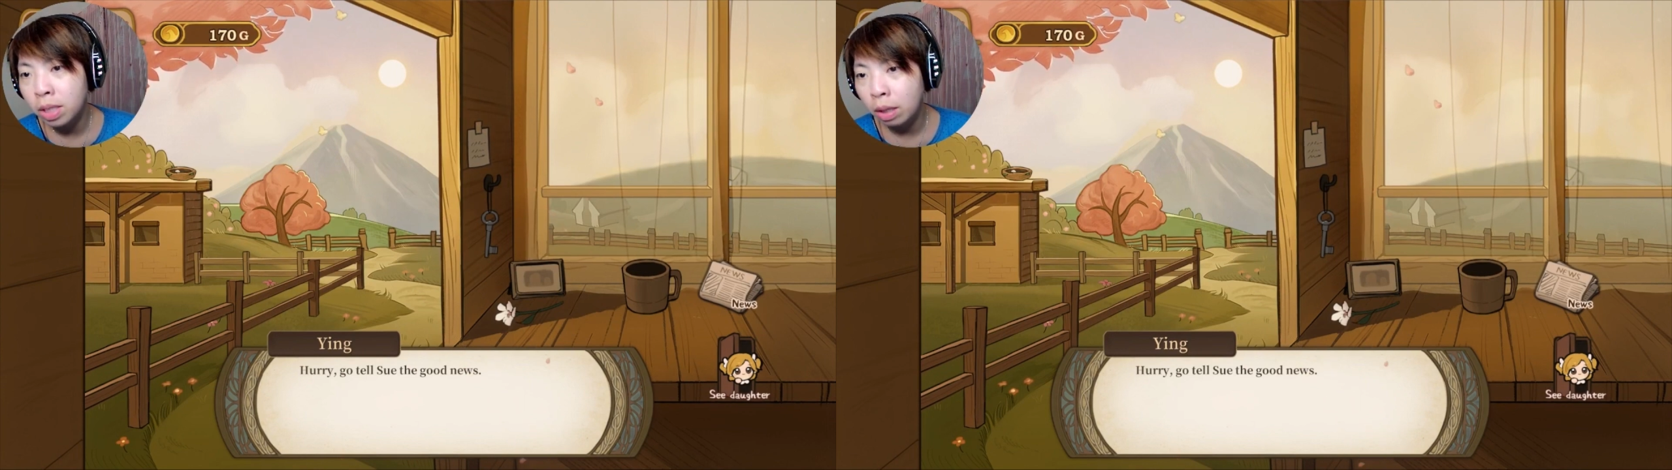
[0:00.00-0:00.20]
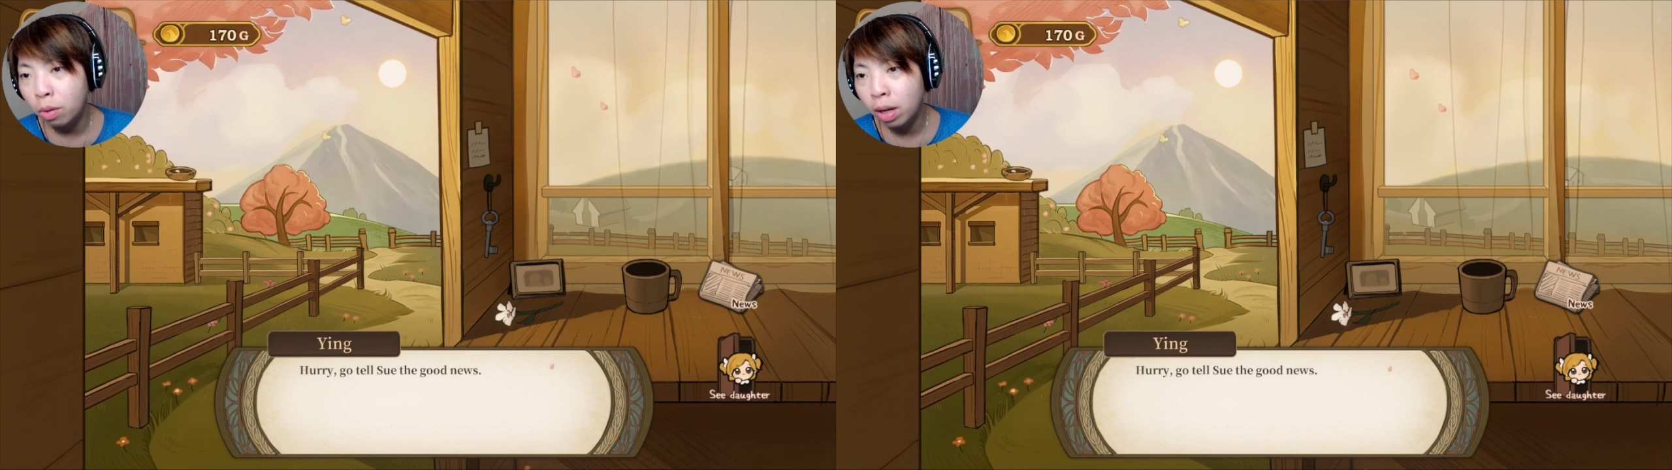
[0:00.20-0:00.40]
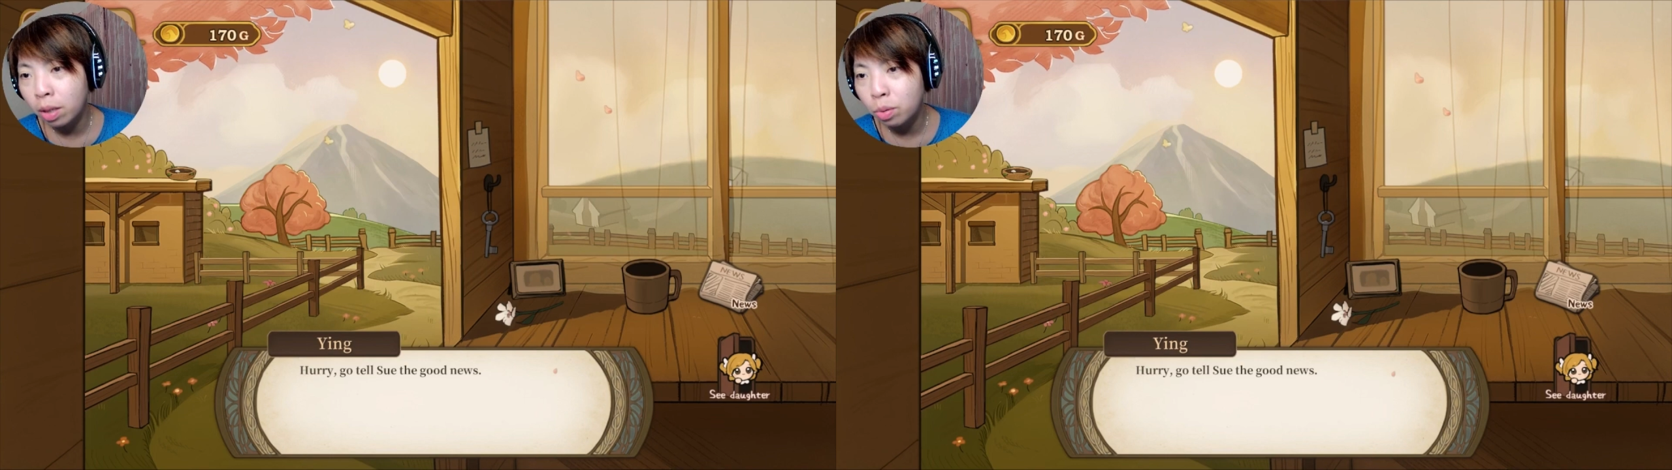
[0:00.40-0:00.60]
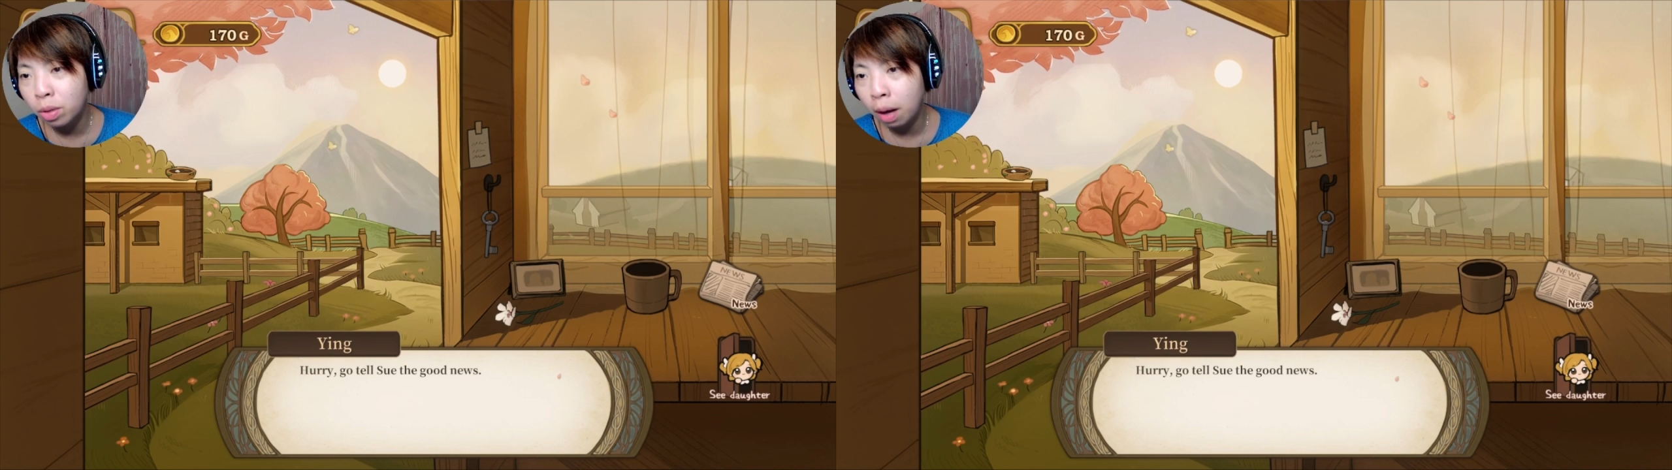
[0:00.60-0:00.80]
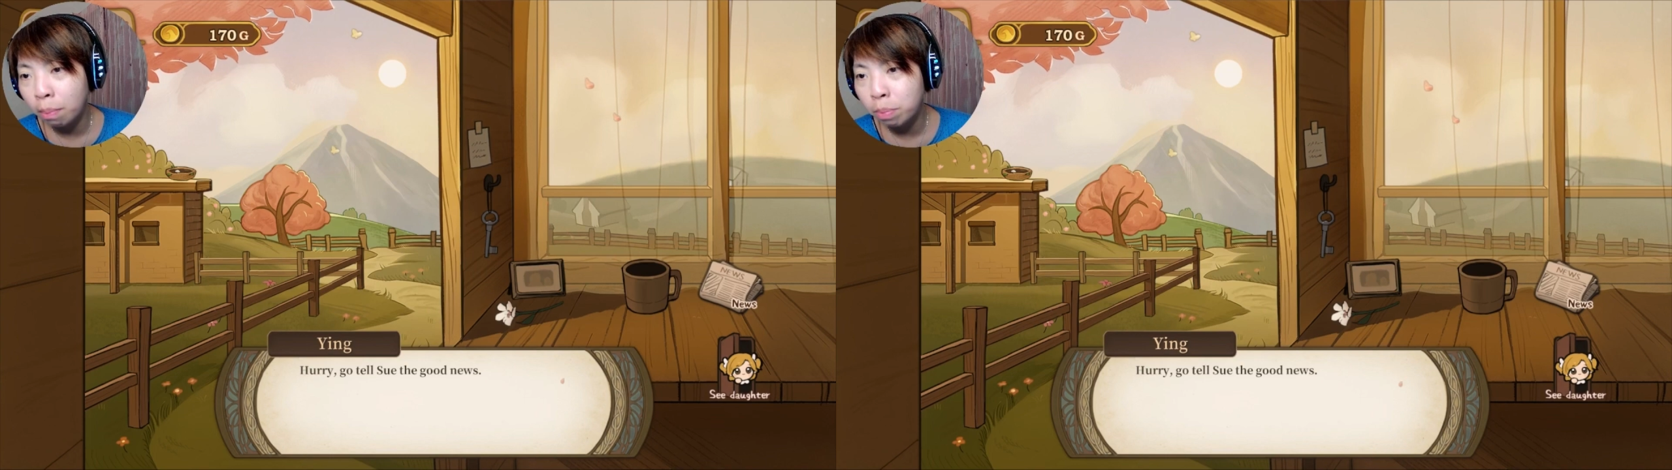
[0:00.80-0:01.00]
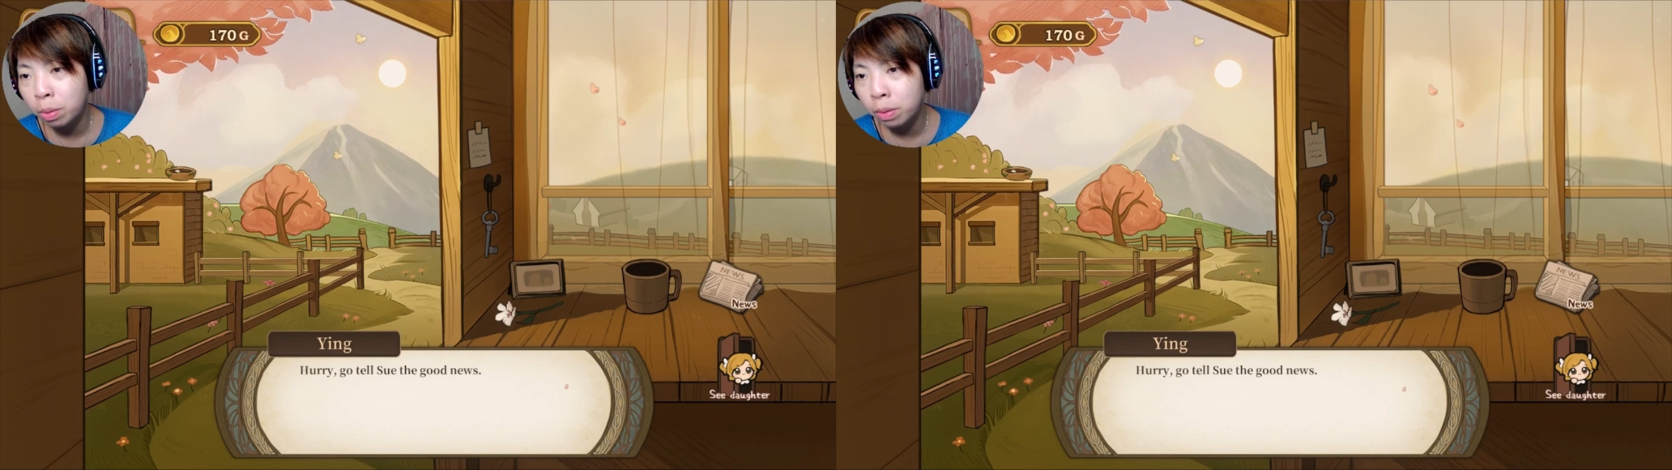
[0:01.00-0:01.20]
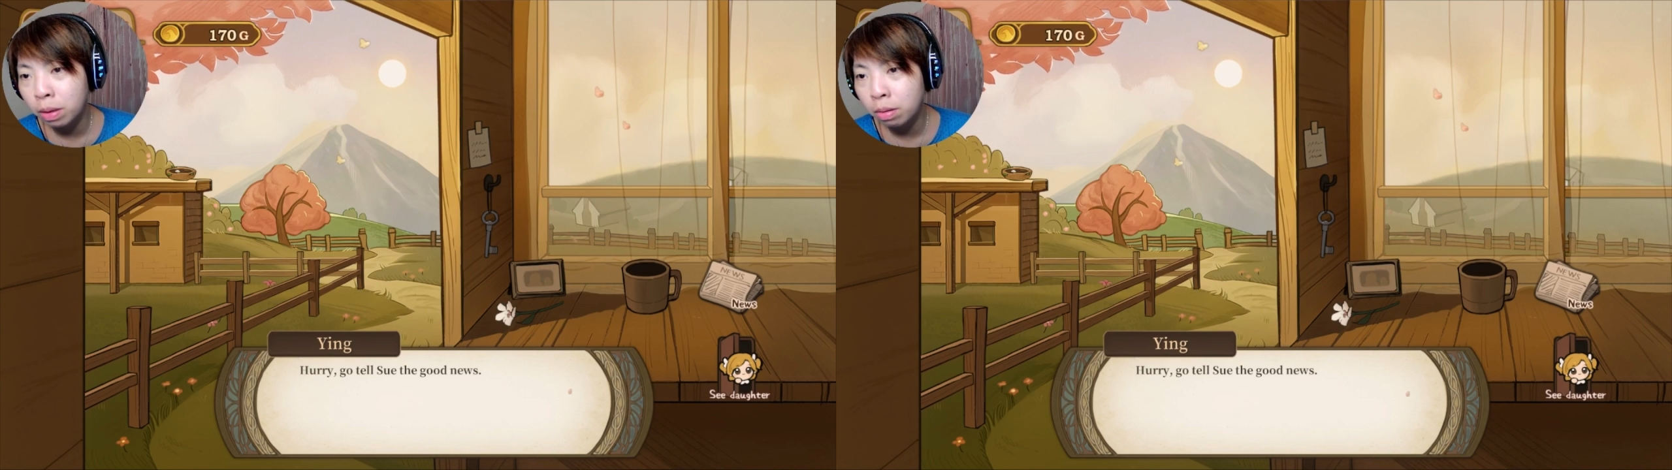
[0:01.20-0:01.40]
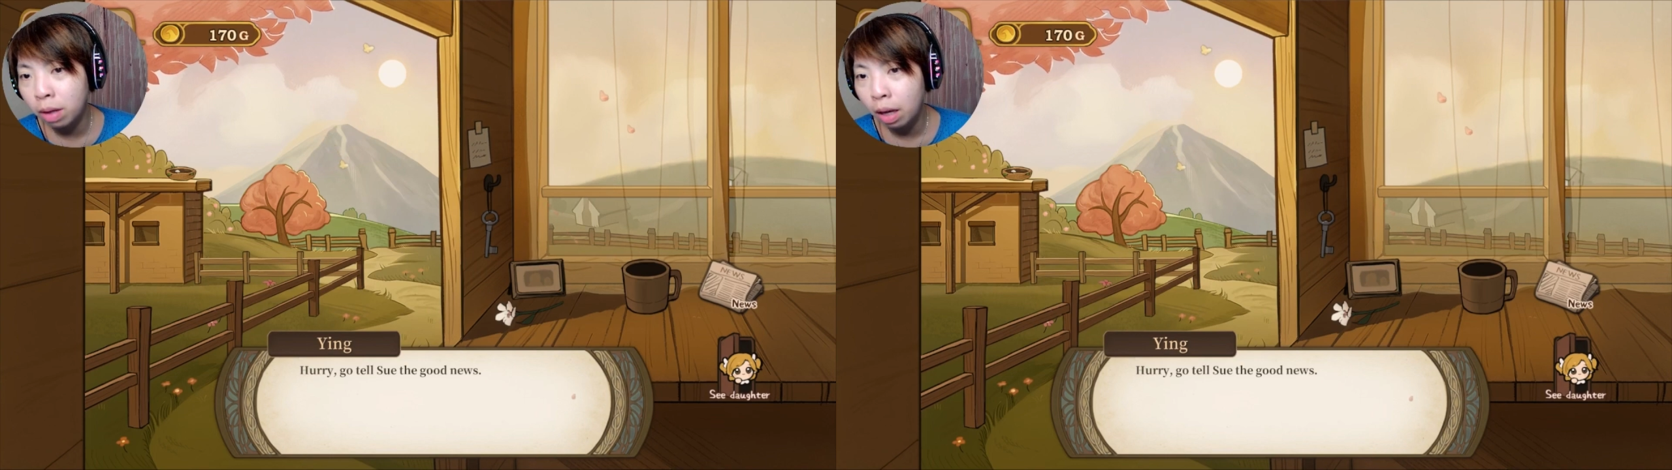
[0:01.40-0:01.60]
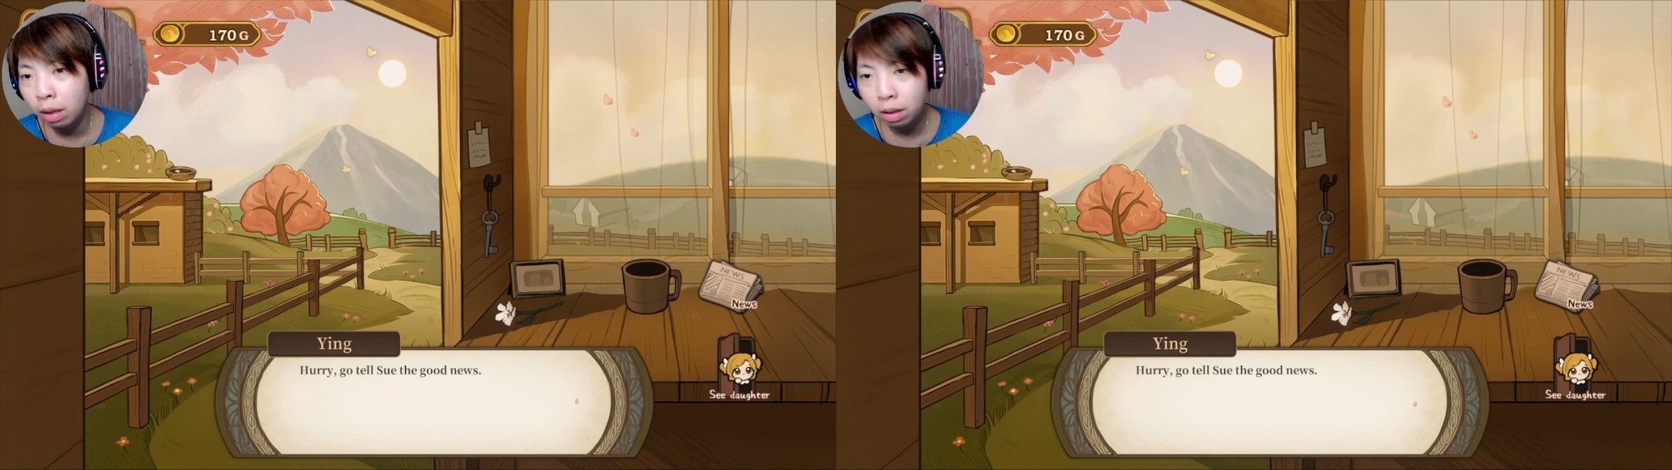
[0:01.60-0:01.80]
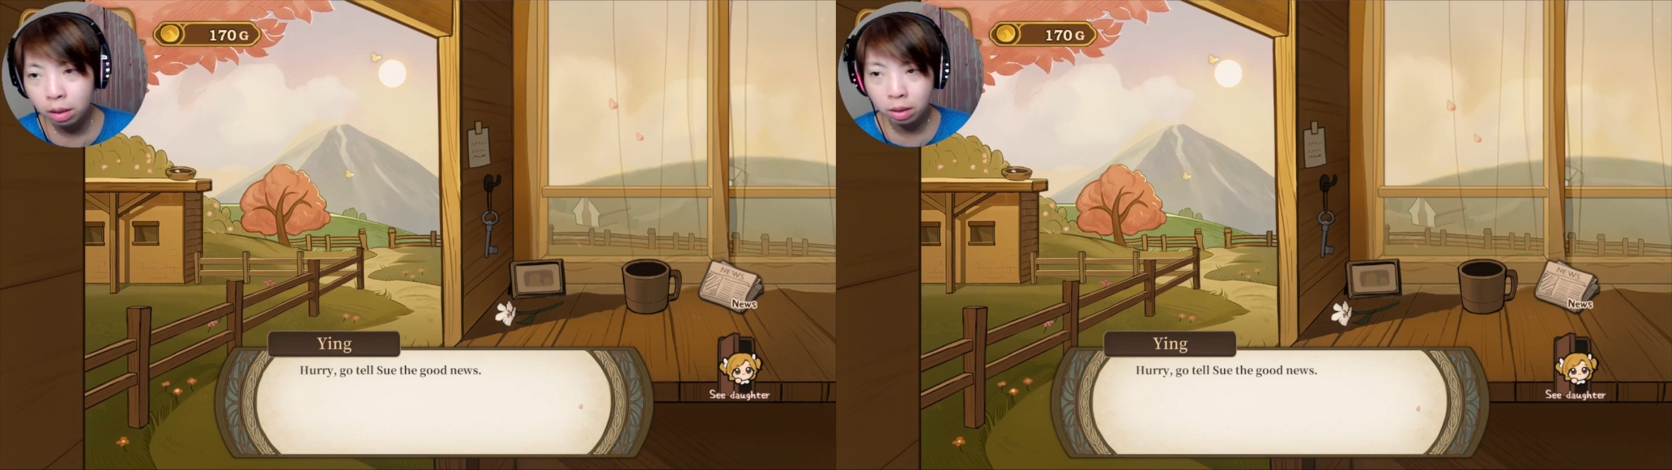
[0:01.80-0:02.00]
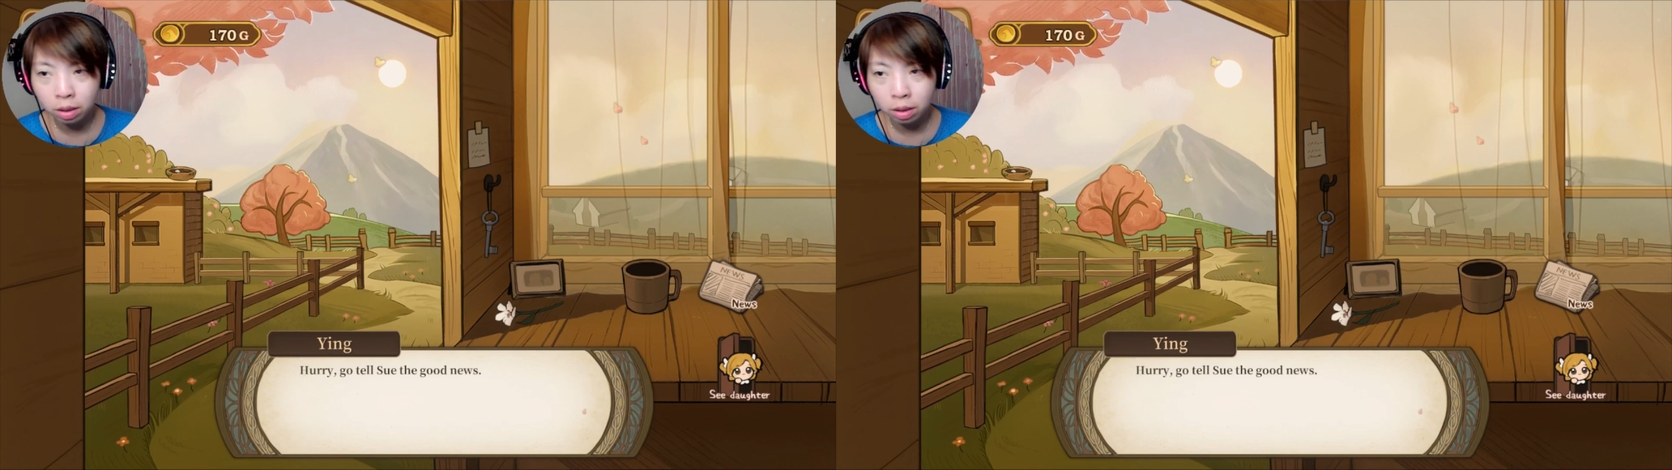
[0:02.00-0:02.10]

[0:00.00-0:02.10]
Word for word: Jadi Januari sudah habis begitu, Kak?